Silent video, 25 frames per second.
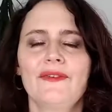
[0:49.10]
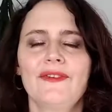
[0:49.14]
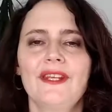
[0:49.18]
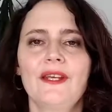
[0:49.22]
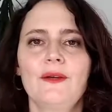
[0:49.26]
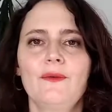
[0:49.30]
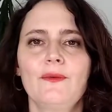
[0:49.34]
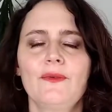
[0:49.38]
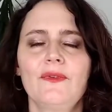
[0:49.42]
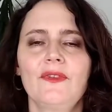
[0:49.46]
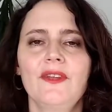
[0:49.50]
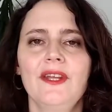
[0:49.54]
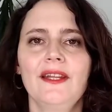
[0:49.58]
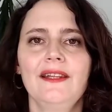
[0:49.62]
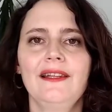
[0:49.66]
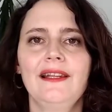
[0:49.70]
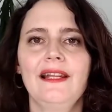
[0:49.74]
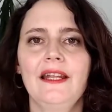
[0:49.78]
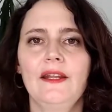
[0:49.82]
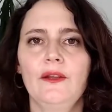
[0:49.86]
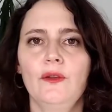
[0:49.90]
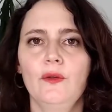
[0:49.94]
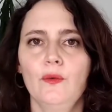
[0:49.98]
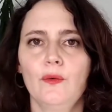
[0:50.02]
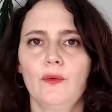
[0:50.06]
ce qui concerne
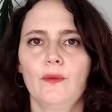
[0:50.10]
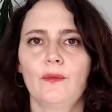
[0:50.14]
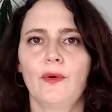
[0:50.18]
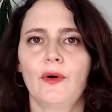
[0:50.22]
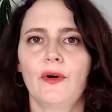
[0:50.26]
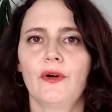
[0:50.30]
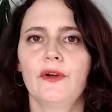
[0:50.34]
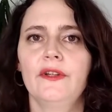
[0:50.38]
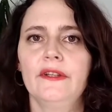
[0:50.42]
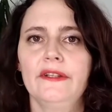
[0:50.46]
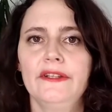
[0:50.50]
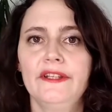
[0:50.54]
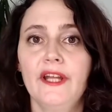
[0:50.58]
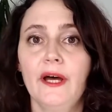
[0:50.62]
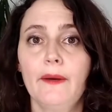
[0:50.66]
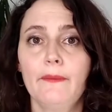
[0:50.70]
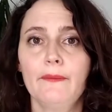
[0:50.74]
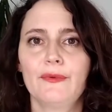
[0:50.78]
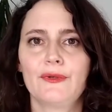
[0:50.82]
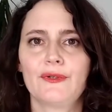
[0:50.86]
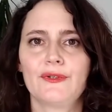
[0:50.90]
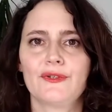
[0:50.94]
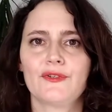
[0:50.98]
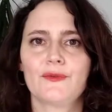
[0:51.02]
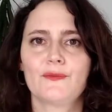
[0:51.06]
les nombres,
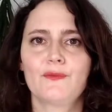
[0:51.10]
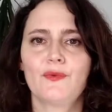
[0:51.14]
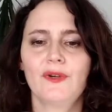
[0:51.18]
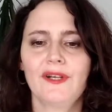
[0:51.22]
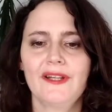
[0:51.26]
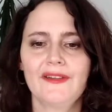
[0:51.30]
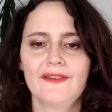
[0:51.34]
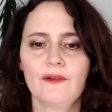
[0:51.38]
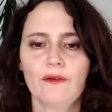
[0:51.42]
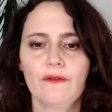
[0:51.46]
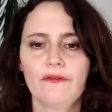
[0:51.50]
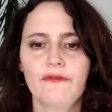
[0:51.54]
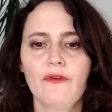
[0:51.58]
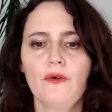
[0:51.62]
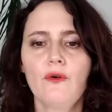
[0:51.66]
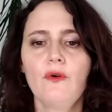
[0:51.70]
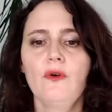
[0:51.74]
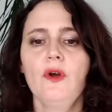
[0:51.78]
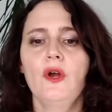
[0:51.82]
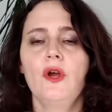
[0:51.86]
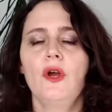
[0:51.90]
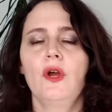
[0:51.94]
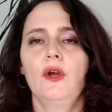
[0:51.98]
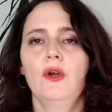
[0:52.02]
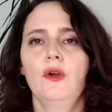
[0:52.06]
numbers, pour les
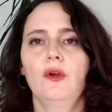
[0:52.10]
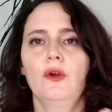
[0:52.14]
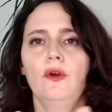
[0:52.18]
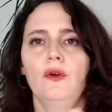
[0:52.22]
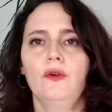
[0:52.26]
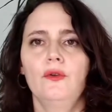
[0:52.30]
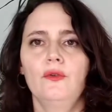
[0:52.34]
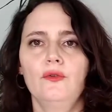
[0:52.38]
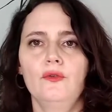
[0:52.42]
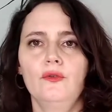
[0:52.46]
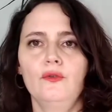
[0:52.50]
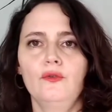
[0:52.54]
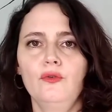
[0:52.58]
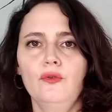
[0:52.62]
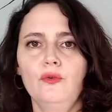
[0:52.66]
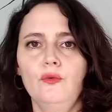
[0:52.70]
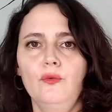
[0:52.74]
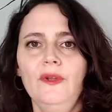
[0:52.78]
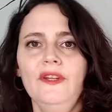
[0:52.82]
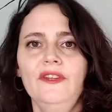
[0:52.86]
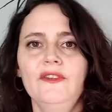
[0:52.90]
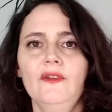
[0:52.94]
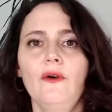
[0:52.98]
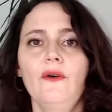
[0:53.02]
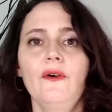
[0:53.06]
enfants de
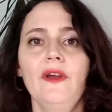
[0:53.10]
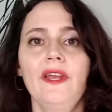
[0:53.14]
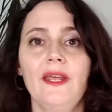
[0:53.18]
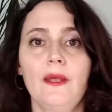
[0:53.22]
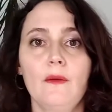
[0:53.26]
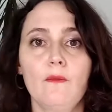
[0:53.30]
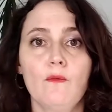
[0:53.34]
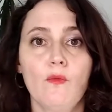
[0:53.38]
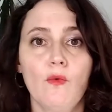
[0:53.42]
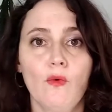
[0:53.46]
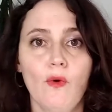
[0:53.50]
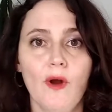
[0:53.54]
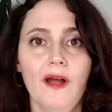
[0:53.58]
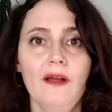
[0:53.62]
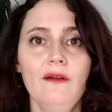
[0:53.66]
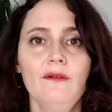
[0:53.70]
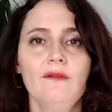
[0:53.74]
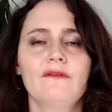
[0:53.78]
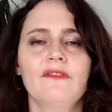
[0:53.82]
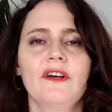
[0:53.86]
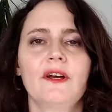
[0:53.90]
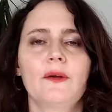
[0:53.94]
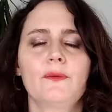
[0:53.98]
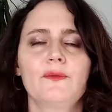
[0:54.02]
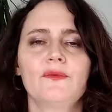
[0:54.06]
8 ans et moins,
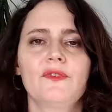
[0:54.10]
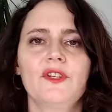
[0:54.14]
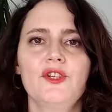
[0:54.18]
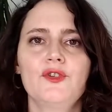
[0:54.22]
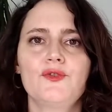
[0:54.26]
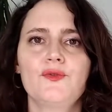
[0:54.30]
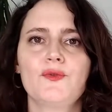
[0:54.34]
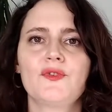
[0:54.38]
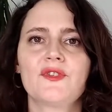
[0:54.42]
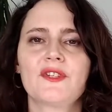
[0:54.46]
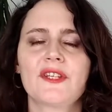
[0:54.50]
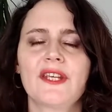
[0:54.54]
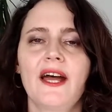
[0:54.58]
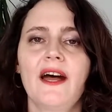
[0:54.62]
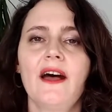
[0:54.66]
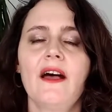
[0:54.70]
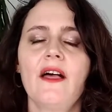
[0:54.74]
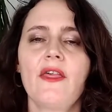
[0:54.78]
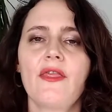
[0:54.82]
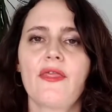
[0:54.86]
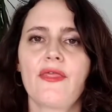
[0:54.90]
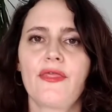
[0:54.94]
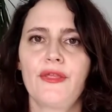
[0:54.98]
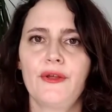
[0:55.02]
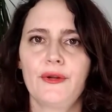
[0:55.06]
on va compter jusqu'à
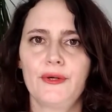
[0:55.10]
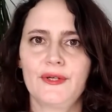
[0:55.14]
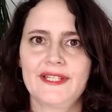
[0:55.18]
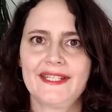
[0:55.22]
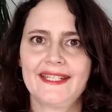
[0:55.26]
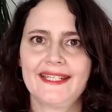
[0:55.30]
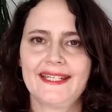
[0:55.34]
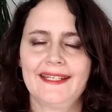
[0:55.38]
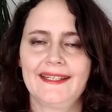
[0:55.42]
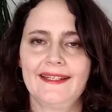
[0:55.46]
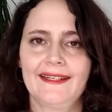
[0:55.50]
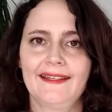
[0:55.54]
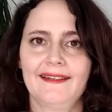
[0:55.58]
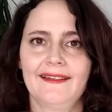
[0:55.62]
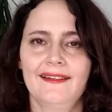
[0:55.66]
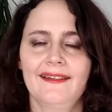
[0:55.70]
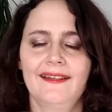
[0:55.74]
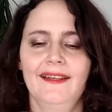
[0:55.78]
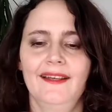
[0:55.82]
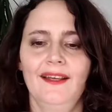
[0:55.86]
13.